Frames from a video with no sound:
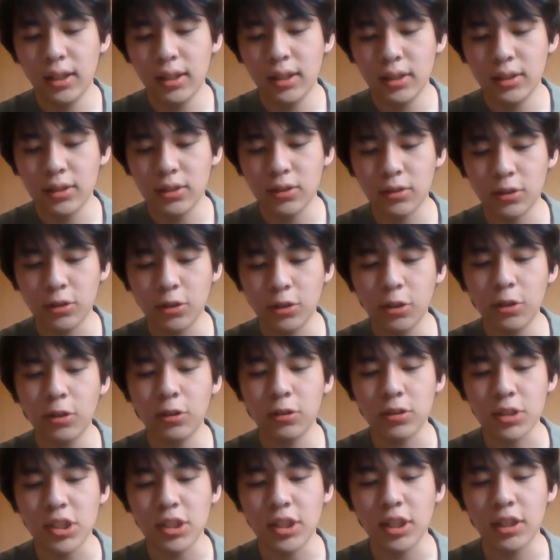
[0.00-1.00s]
その努
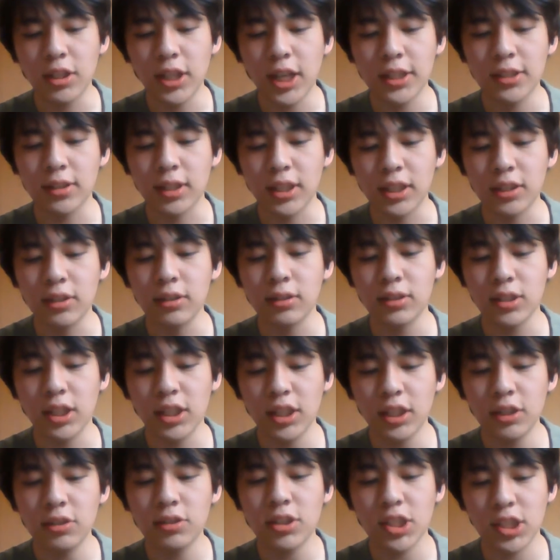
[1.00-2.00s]
力してるやつはい
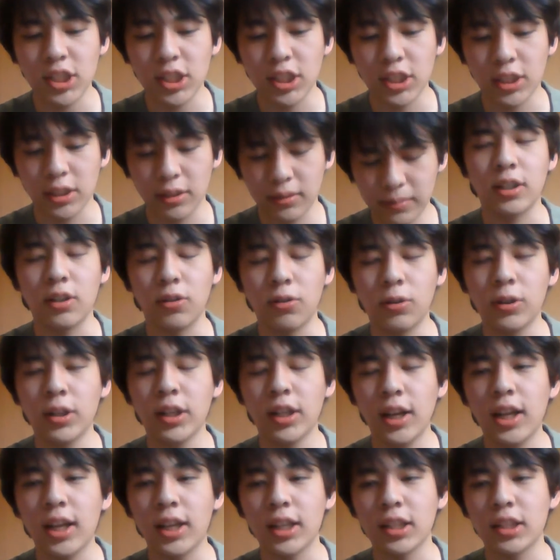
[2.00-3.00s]
るし、俺
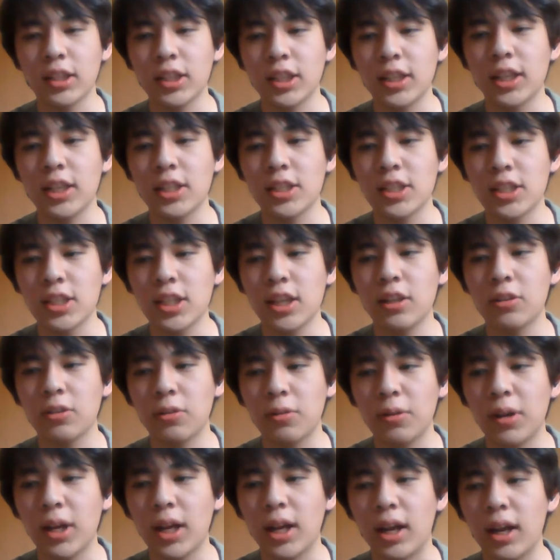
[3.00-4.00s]
が否定してんの
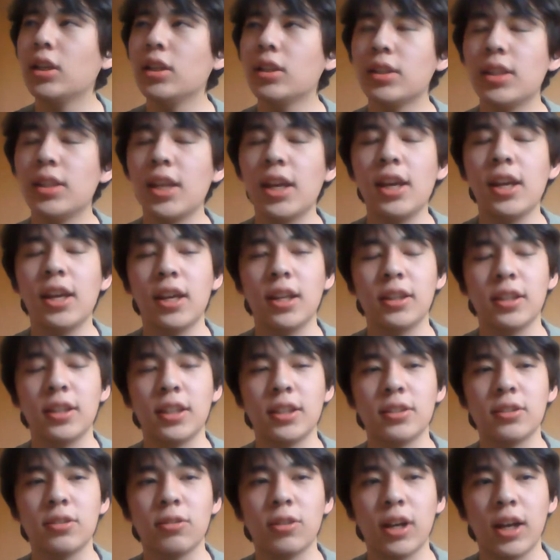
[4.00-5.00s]
は底辺で
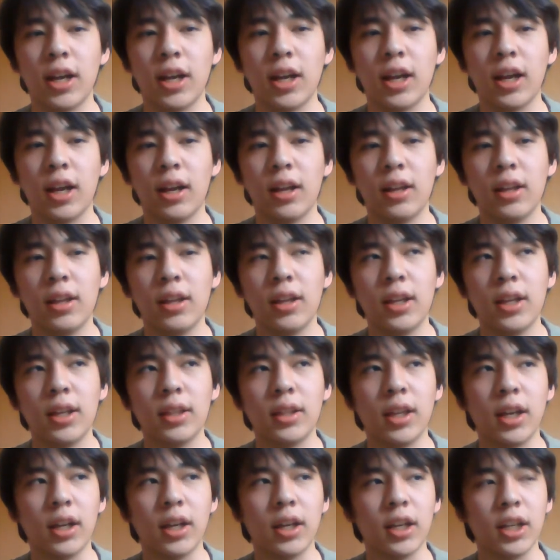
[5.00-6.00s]
すとか、
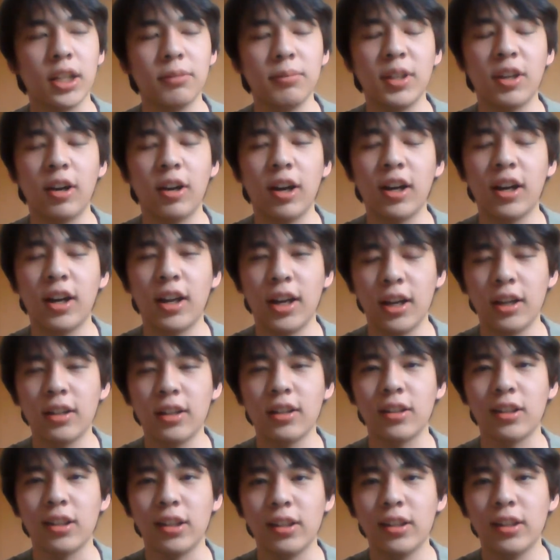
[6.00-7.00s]
なんか意味わから
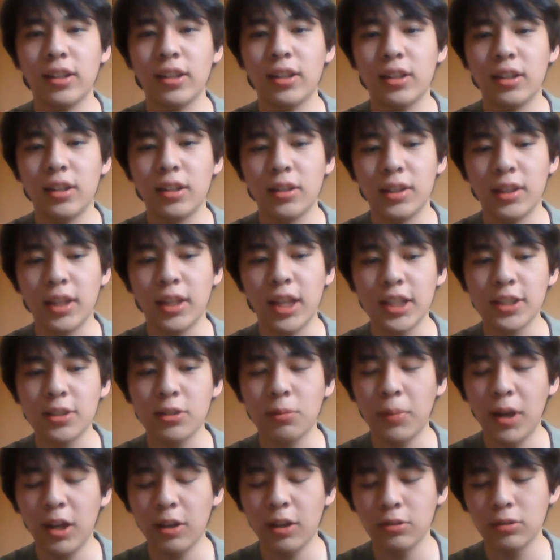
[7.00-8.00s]
ん謎
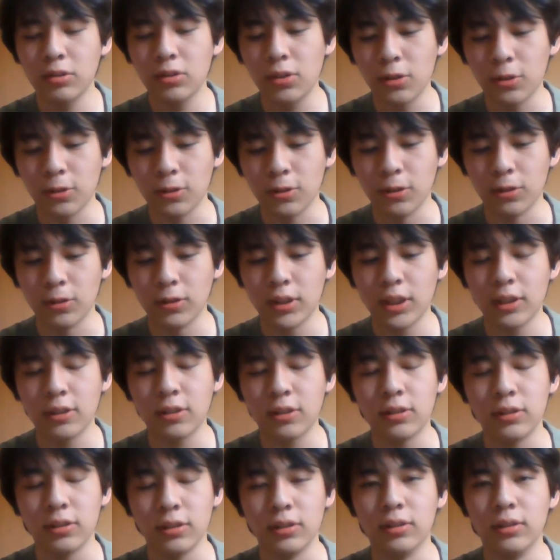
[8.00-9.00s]
マウントを取って
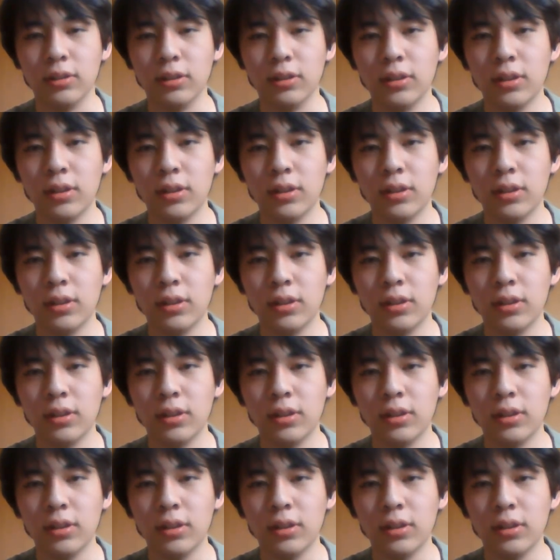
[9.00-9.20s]
くる